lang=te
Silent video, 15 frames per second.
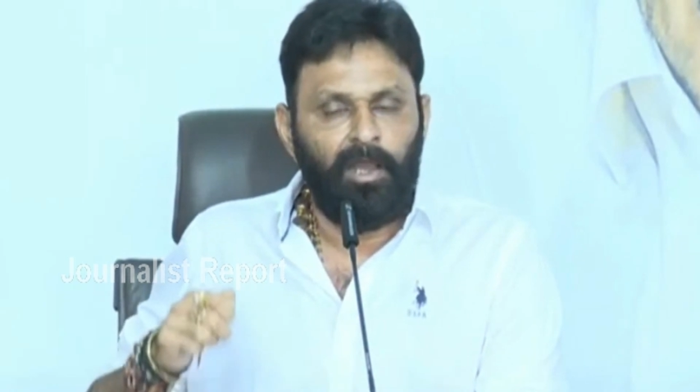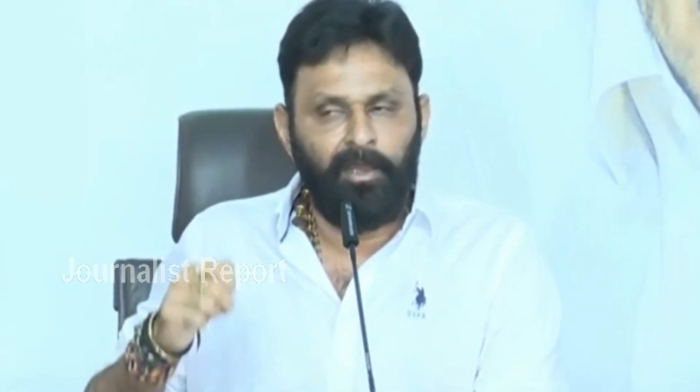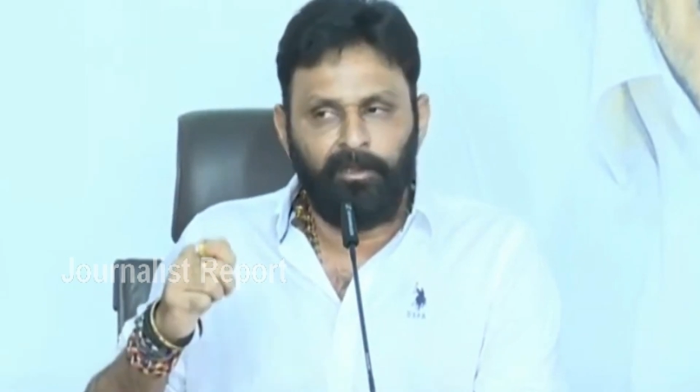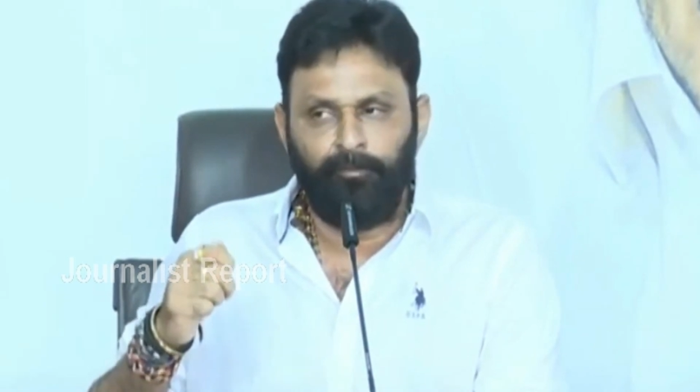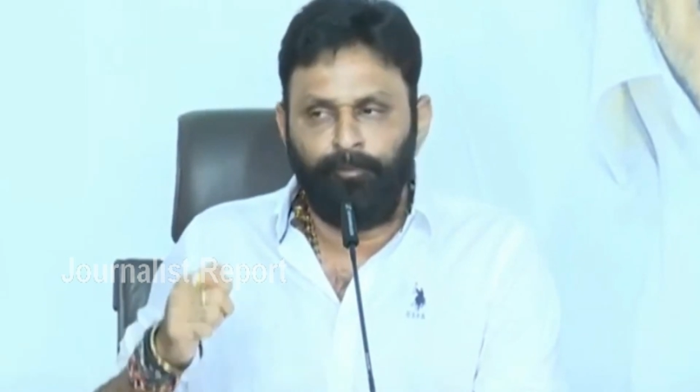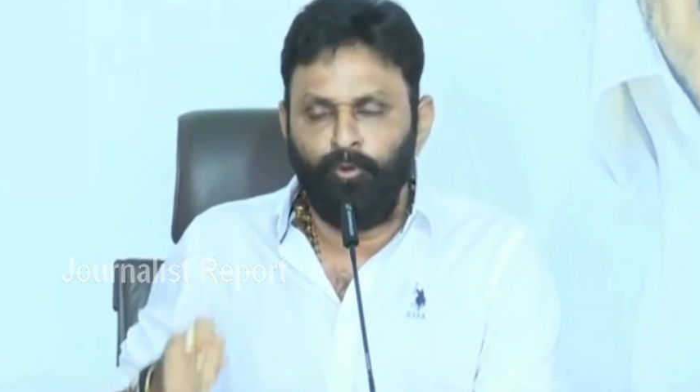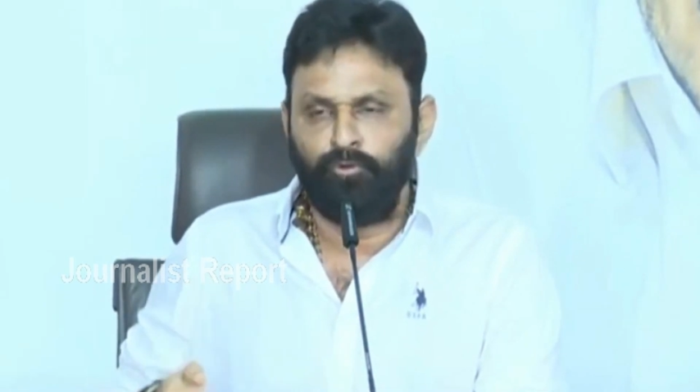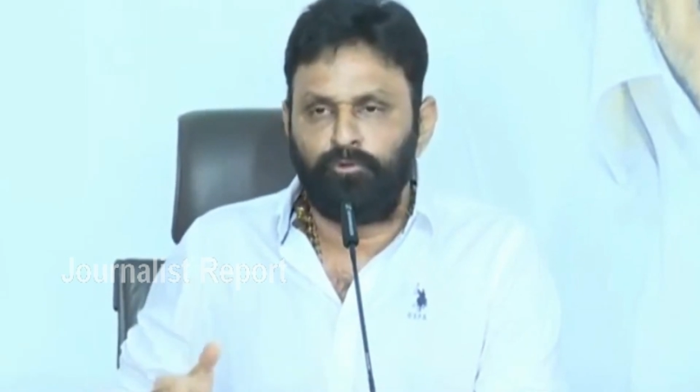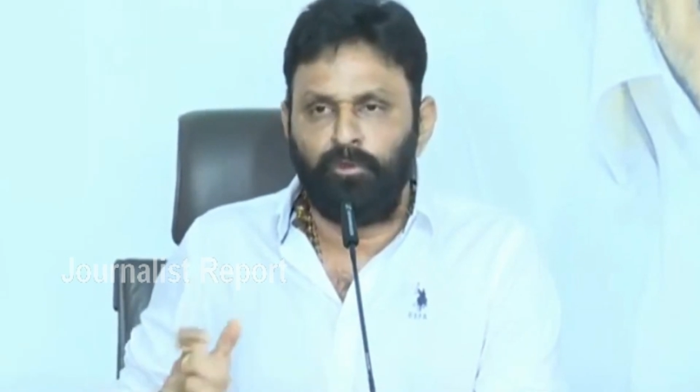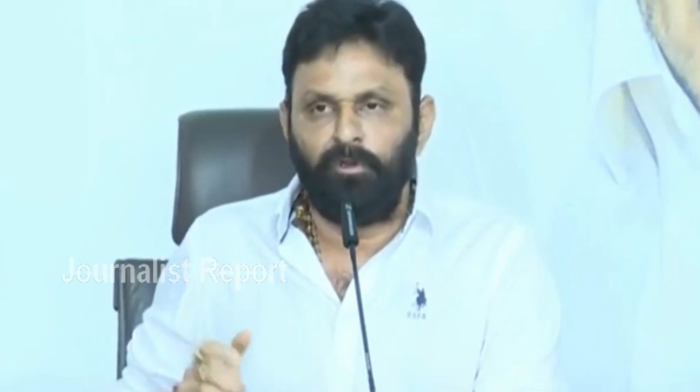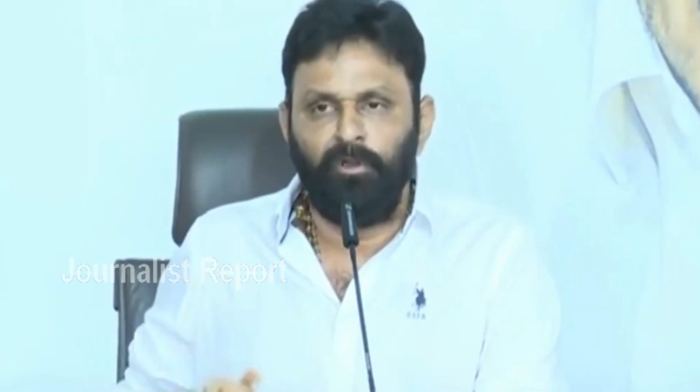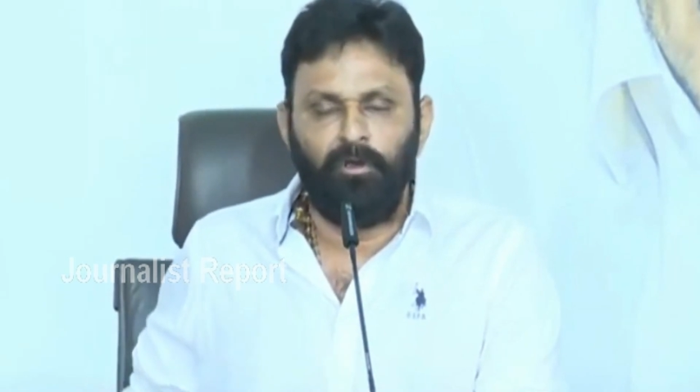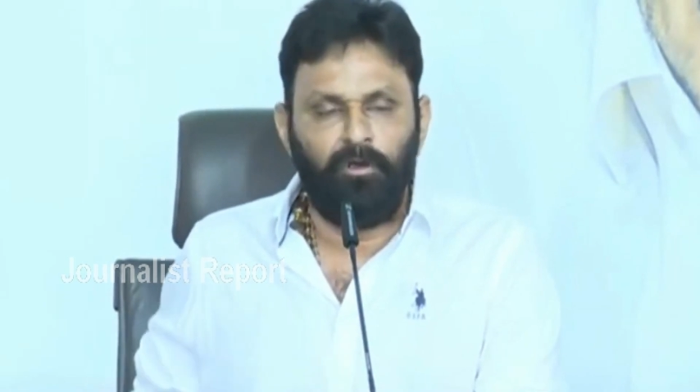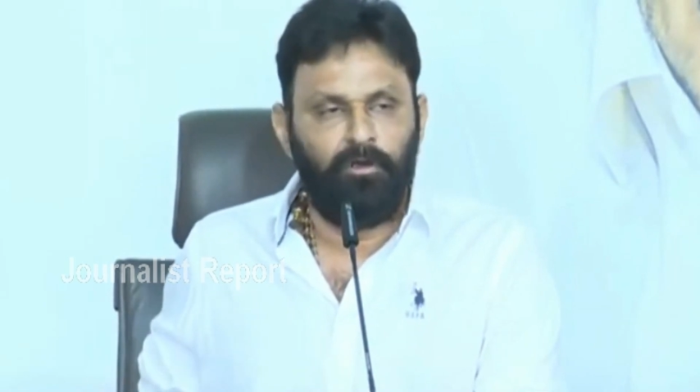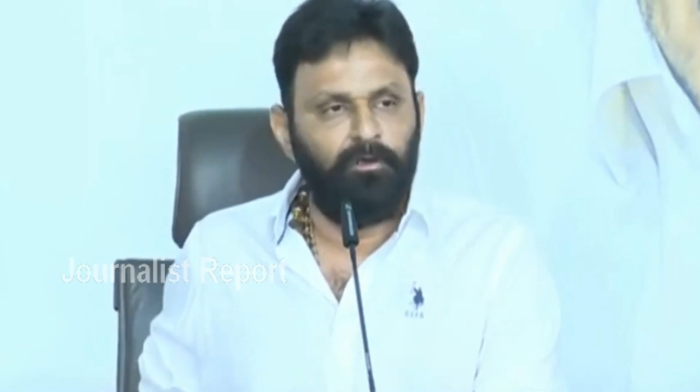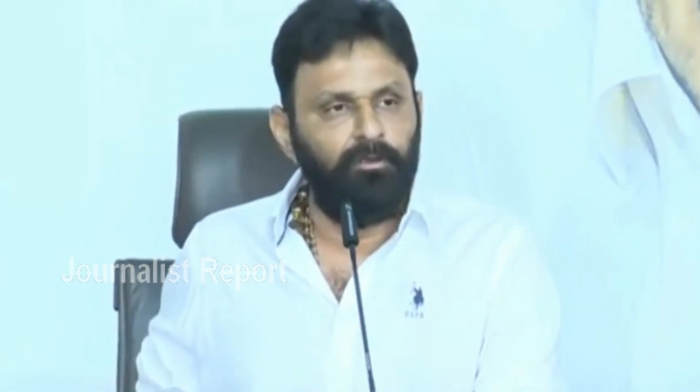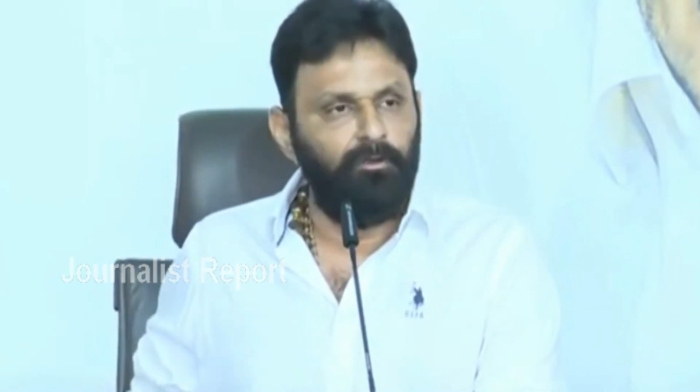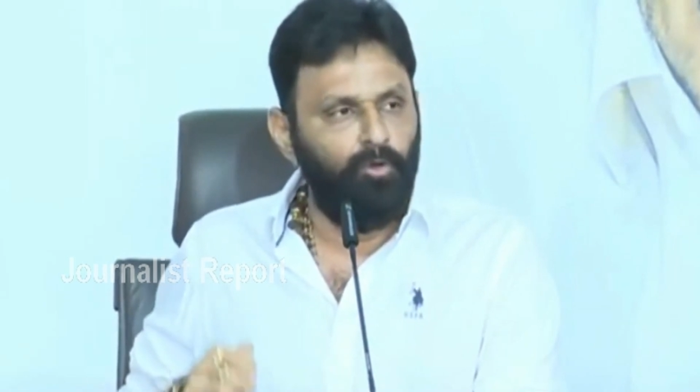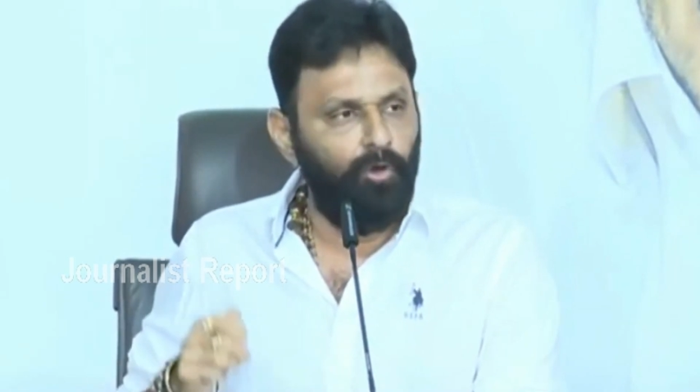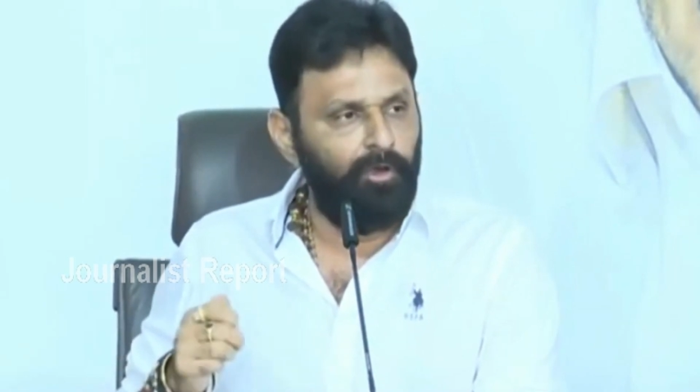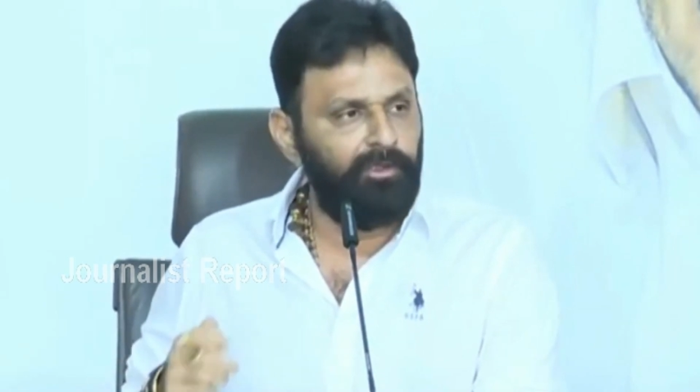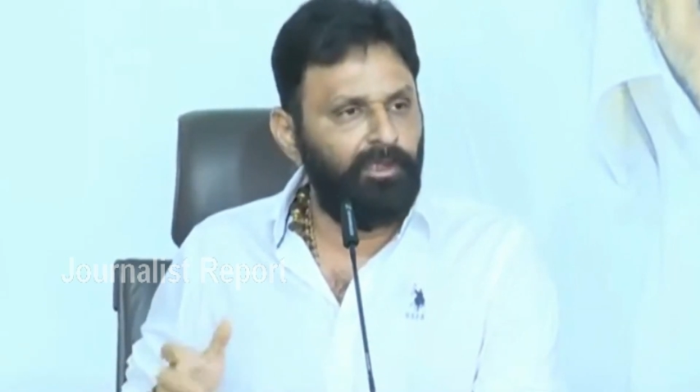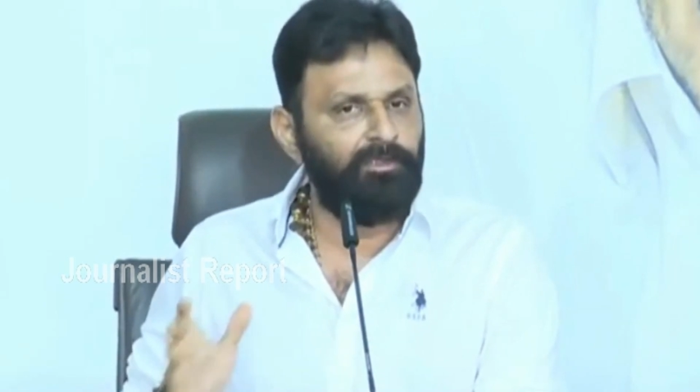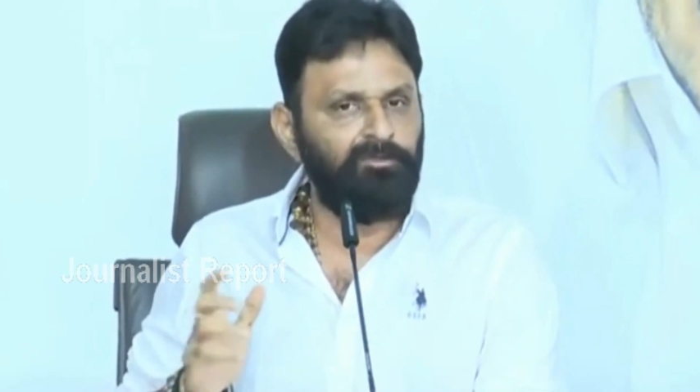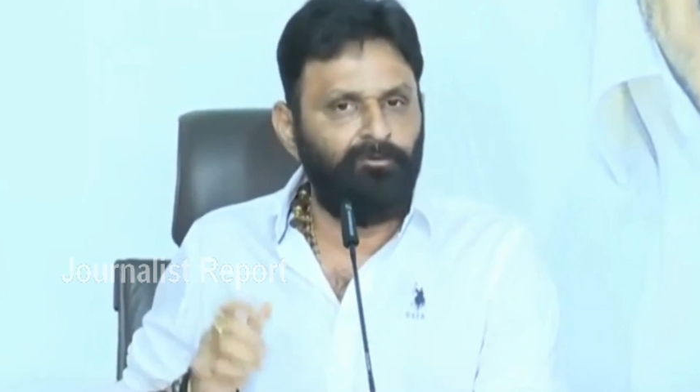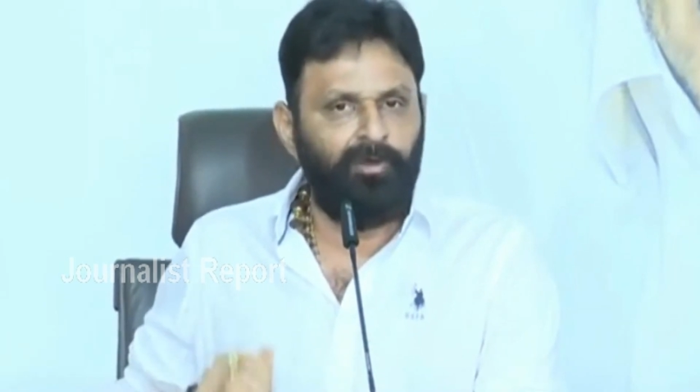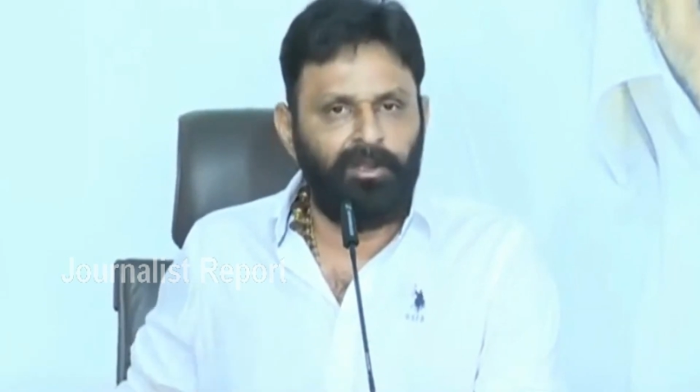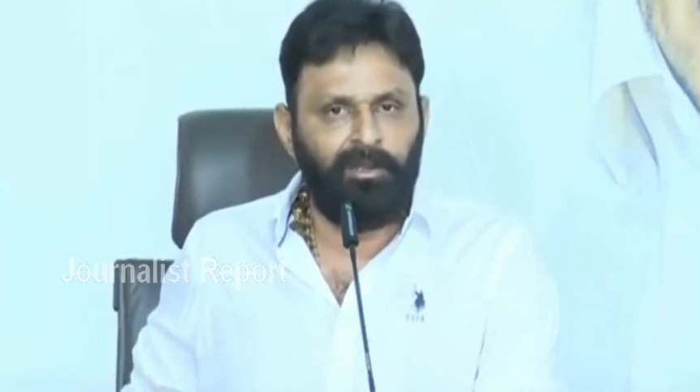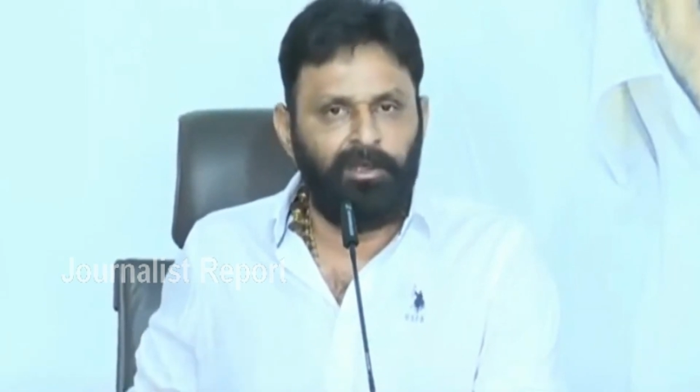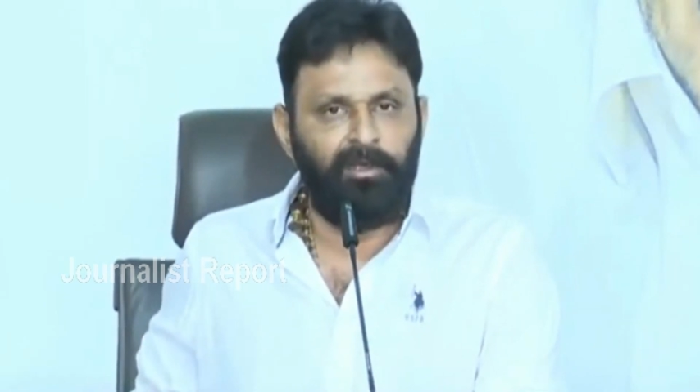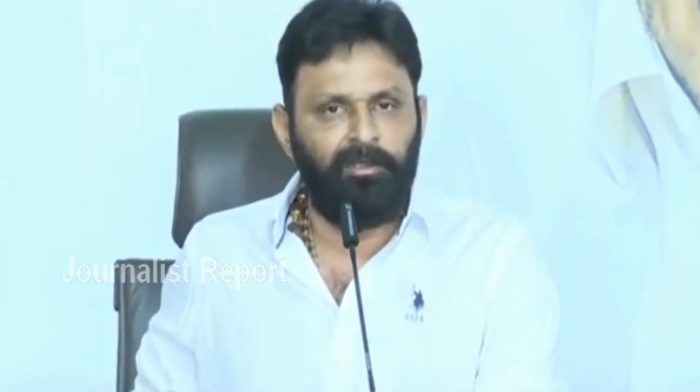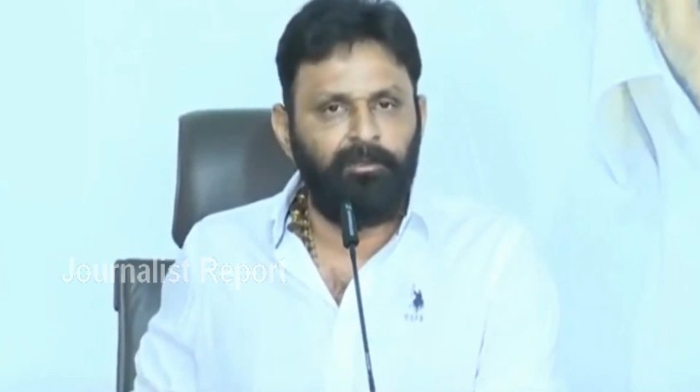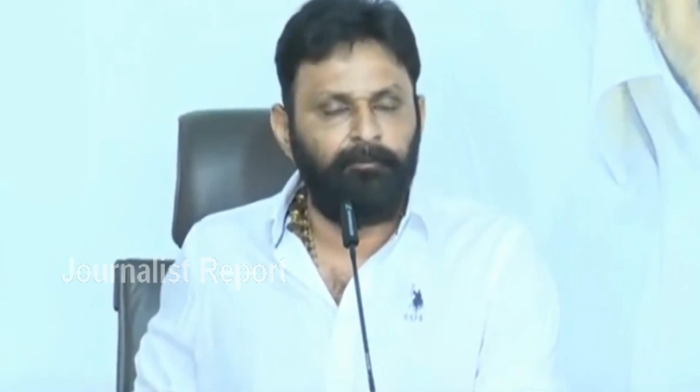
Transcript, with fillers: ఆయన పుత్రుడు లోకేష్ వల్ల